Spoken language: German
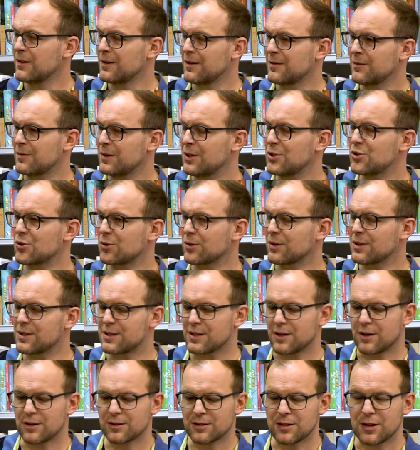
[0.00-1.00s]
Wie ich schon
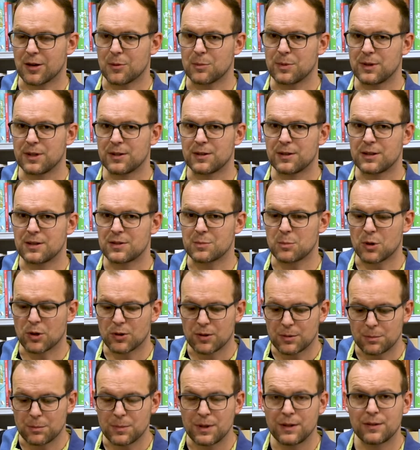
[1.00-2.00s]
gesagt habe, ich, ich
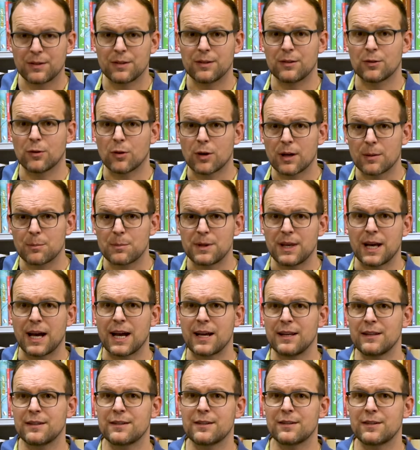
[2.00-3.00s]
möchte ein bisschen noch
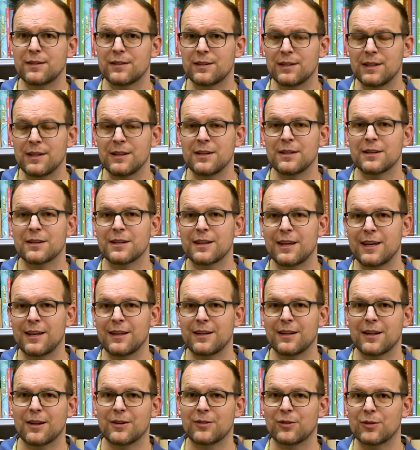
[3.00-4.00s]
behind the scene
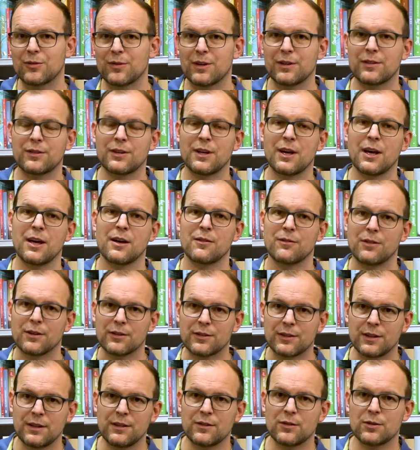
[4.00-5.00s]
gehen. Also was, hm.
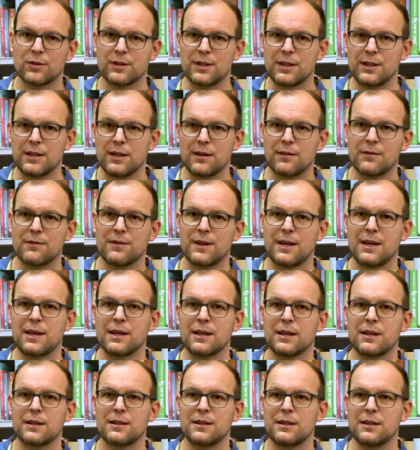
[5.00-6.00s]
was sind so die
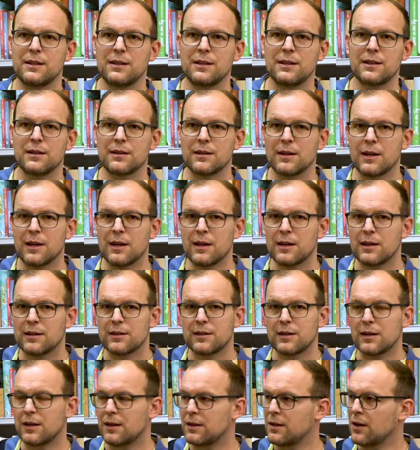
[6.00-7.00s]
Wege, die
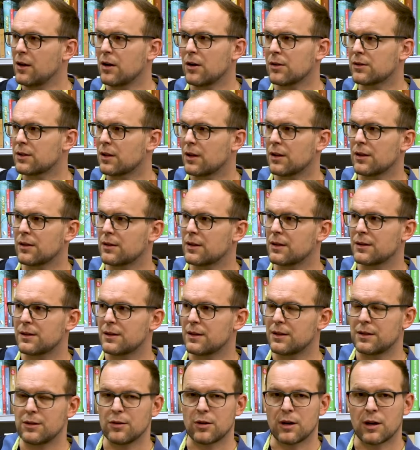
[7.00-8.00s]
äh, ja, da
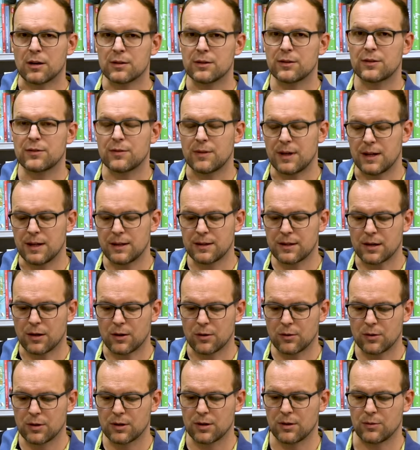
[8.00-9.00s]
der Johannes wählt
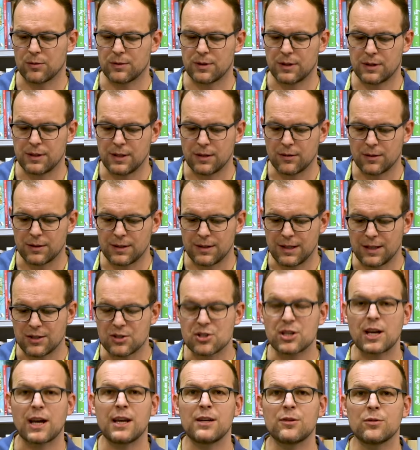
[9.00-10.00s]
auch und die, die
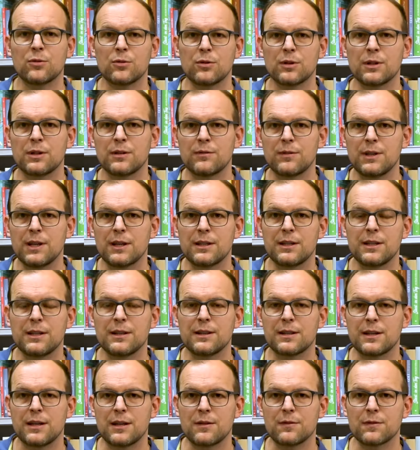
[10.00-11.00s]
Entscheidungen, wie er die
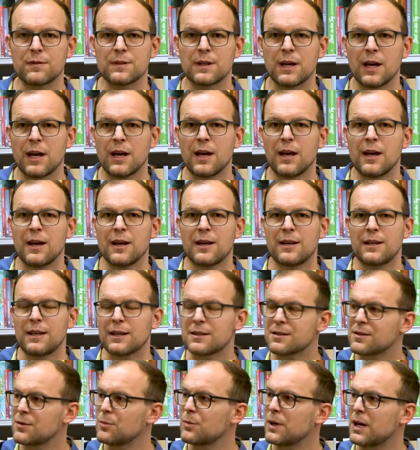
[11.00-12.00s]
trifft.
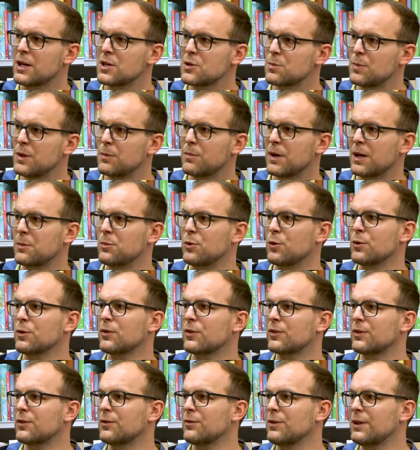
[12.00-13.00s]
Jetzt zum Beispiel beim
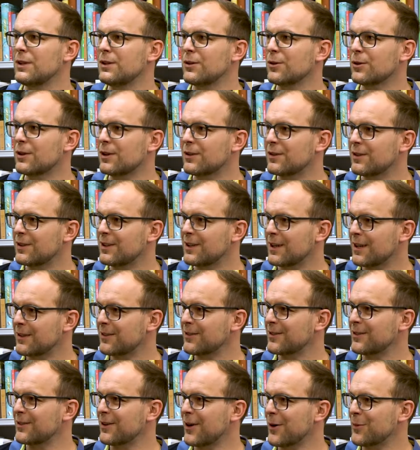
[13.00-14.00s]
jüngsten Video, das ich
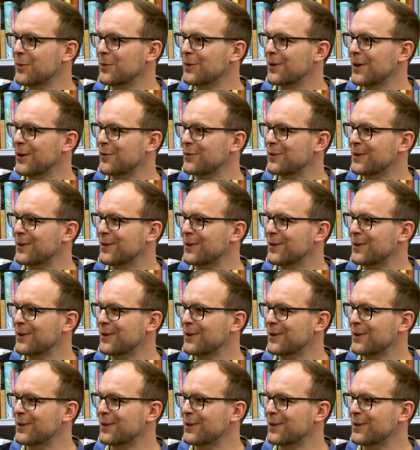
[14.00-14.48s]
gestern Abend auf